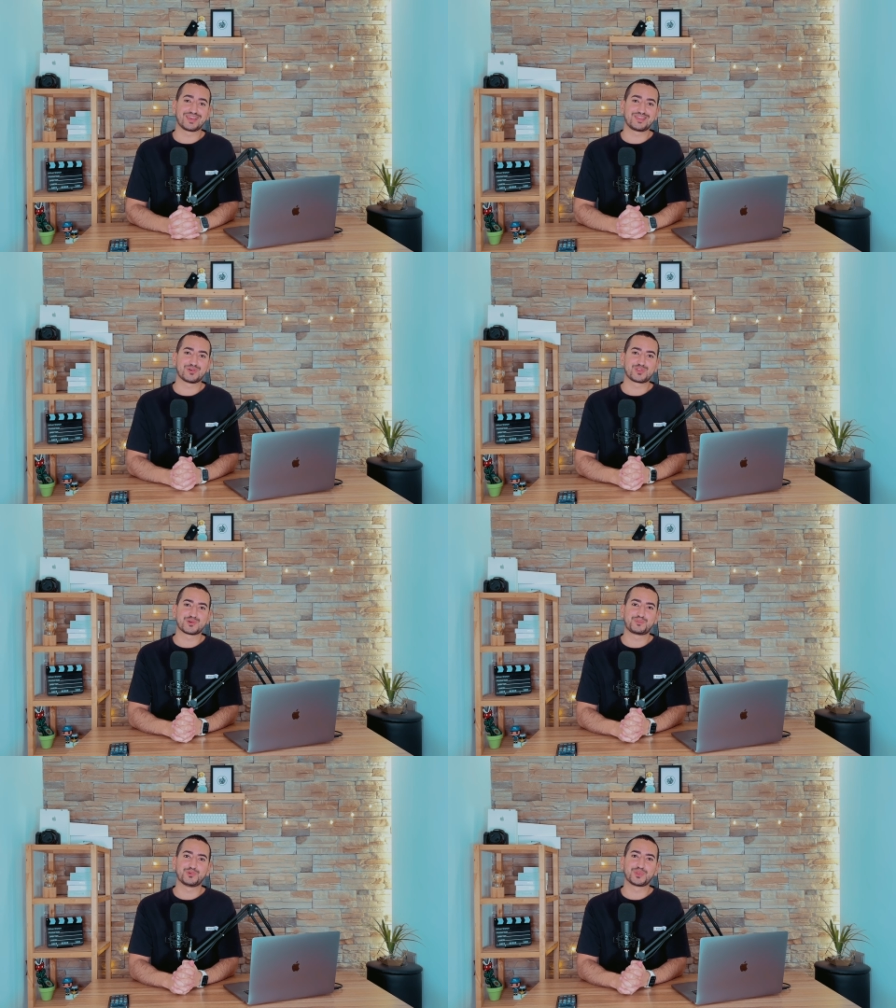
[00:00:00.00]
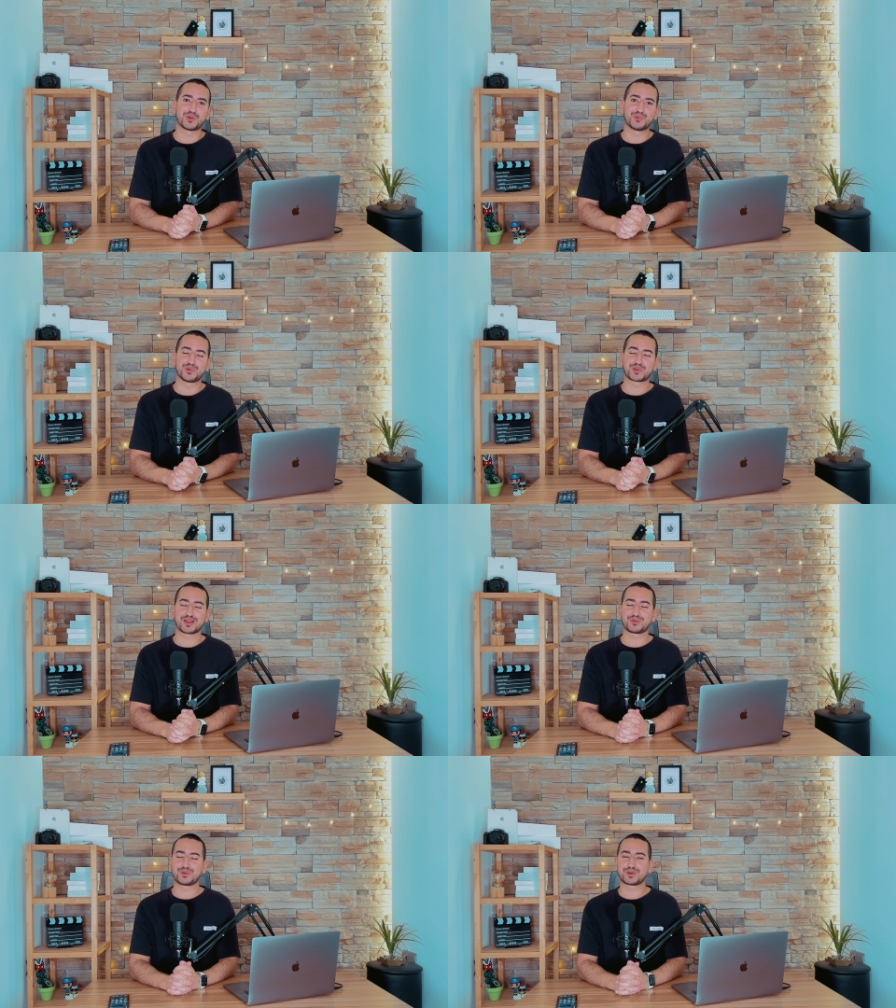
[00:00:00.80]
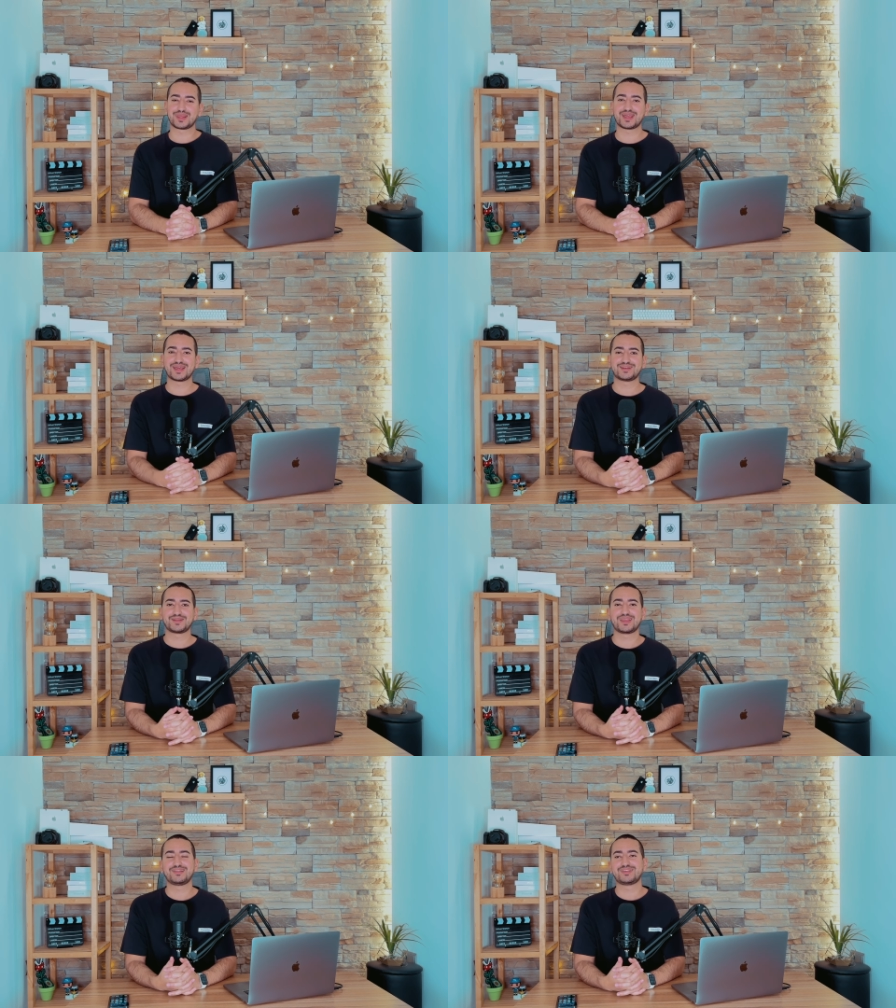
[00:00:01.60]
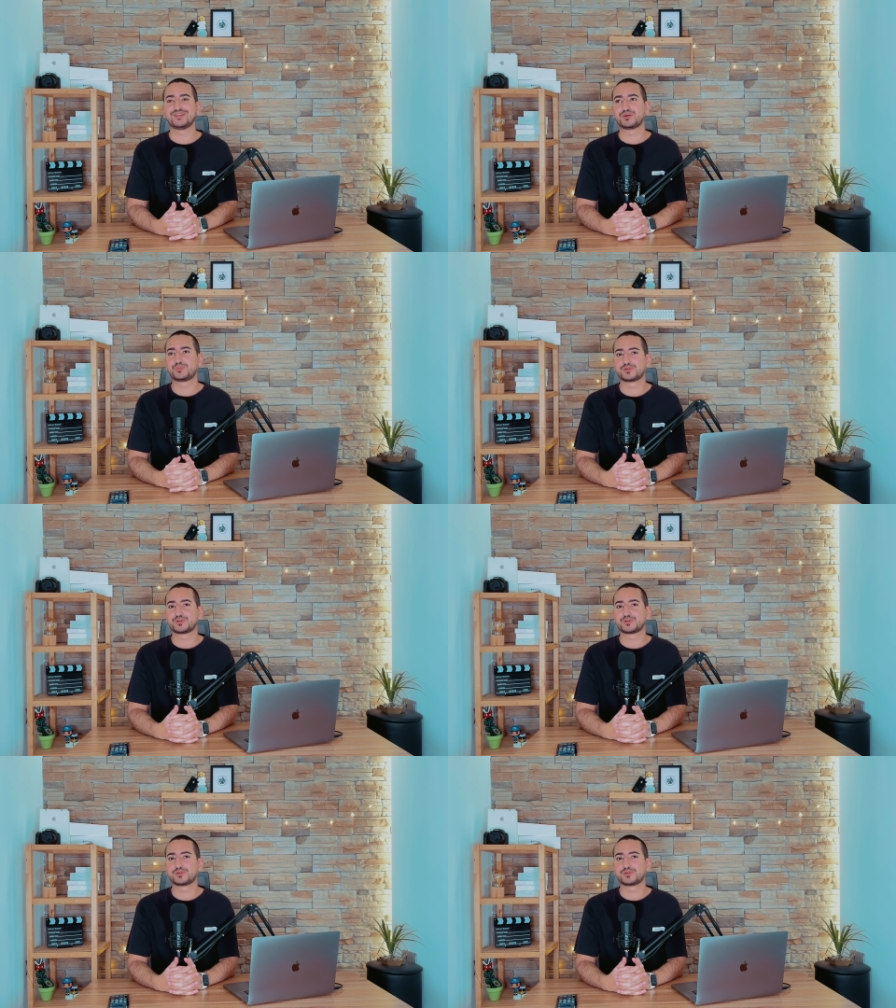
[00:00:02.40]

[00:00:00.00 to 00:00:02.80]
18.1 que lo corrijan y si no,